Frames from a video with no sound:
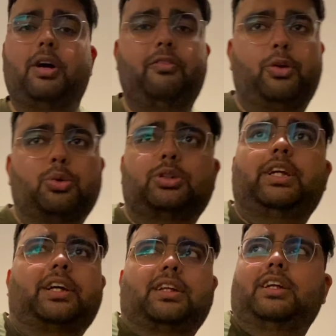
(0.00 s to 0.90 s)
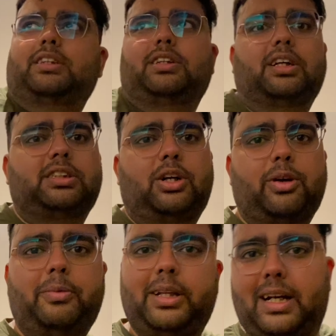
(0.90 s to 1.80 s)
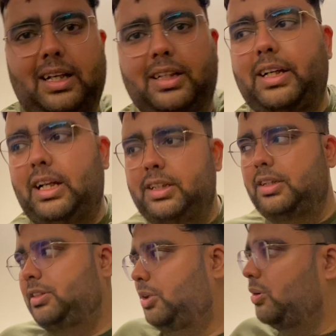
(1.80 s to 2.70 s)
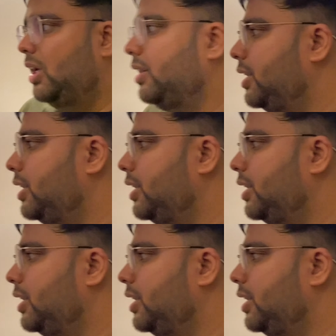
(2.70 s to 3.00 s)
का व्यूज़ देखते देखते थक जाओगे मैं दिखाते दिखाते थक जाऊंगा